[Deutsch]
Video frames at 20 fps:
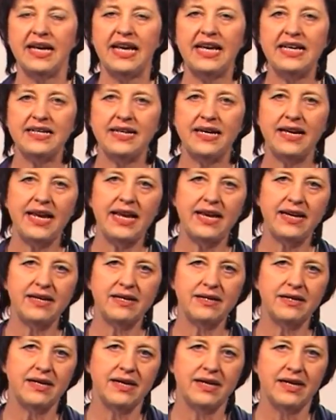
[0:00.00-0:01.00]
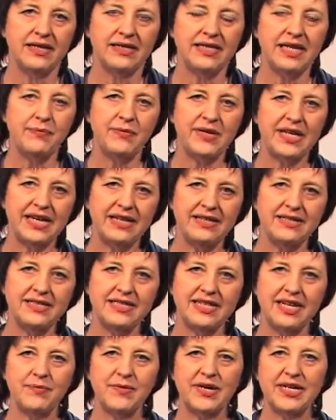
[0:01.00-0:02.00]
ich lege dem
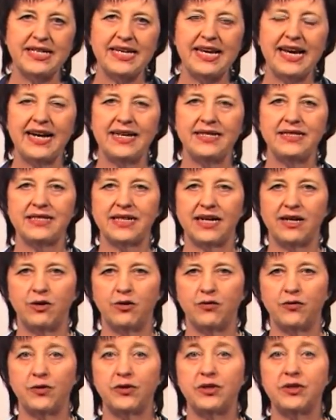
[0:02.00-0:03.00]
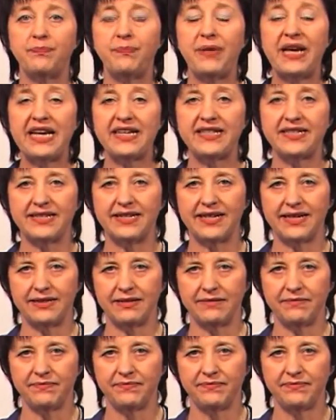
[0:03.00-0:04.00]
Kind immer die Hand auf und bete
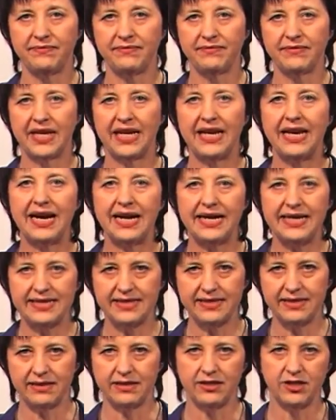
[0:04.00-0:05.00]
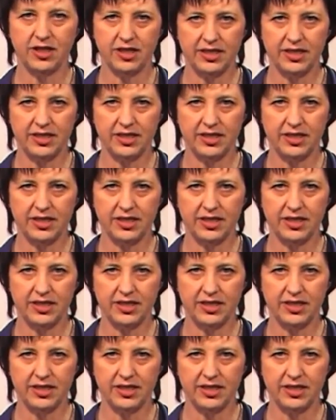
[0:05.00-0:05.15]
dann, leise,